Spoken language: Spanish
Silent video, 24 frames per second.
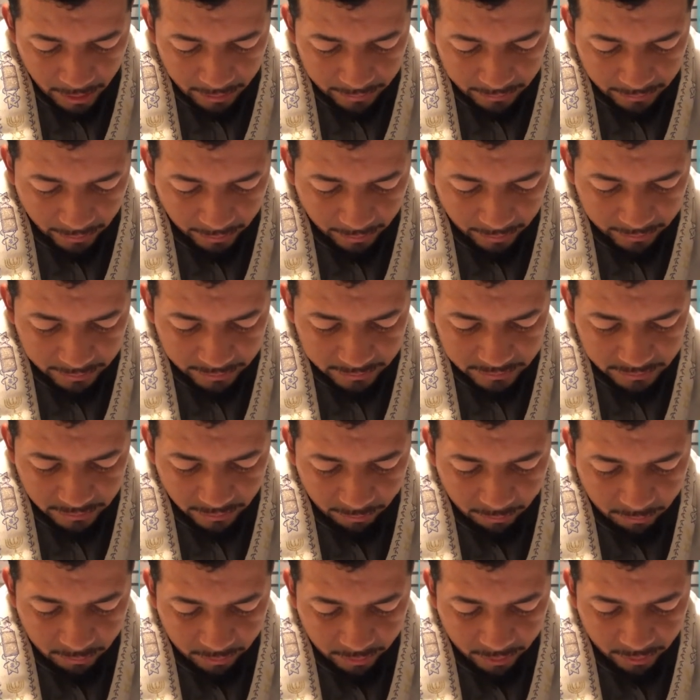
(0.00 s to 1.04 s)
Te
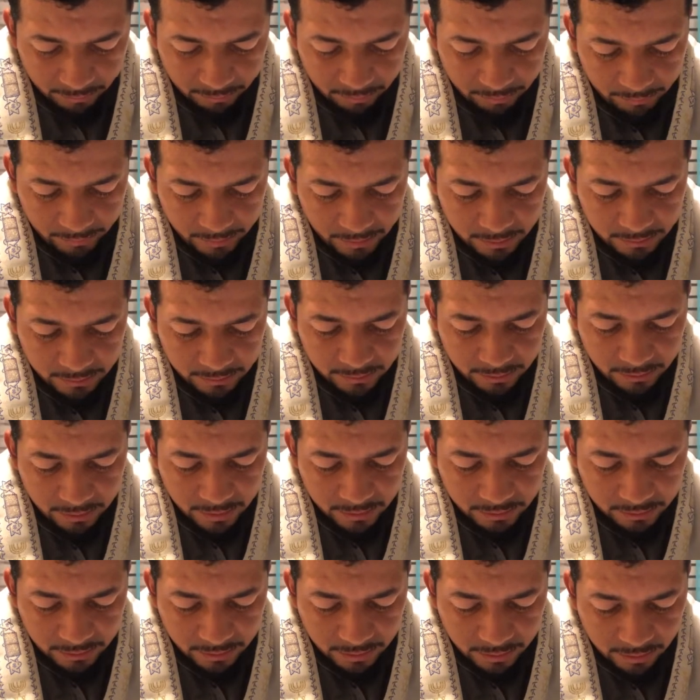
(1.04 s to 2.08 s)
agradecemos, Rey viviente y
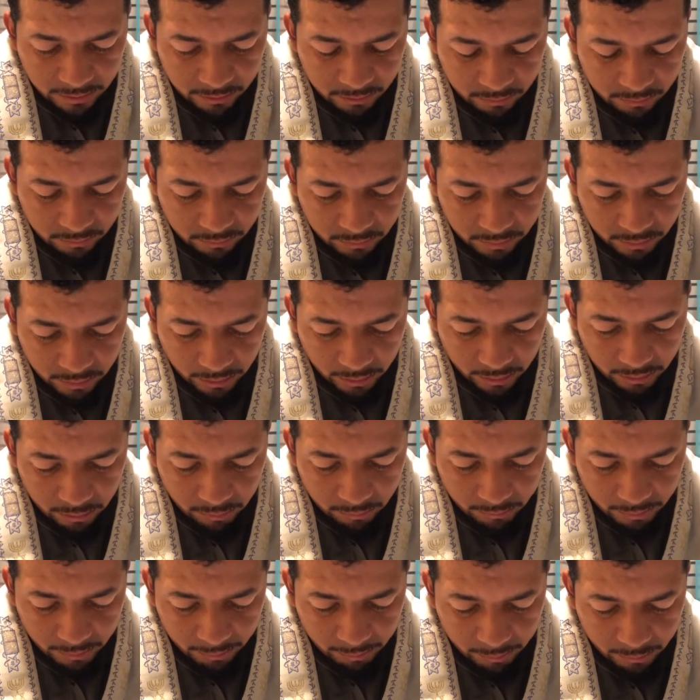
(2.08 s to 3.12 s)
eterno, en el
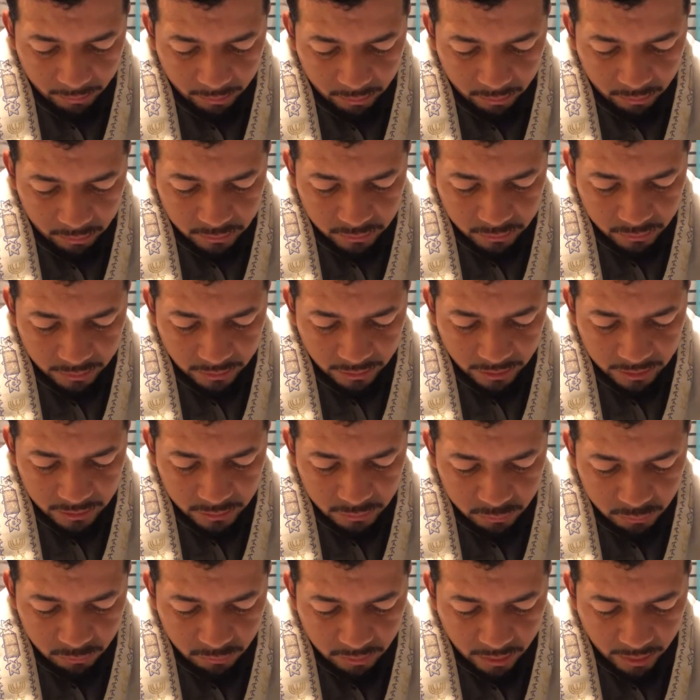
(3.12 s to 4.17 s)
nombre poderoso de
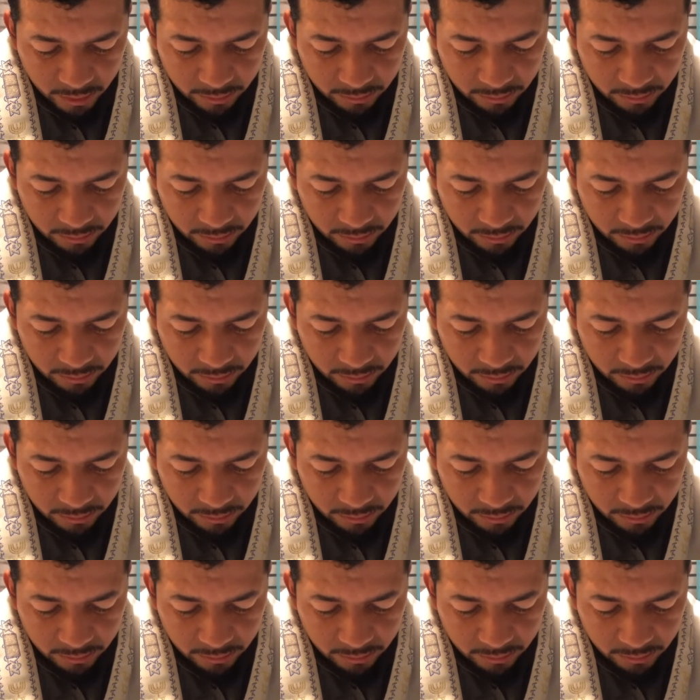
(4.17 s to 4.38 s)
Yeshua,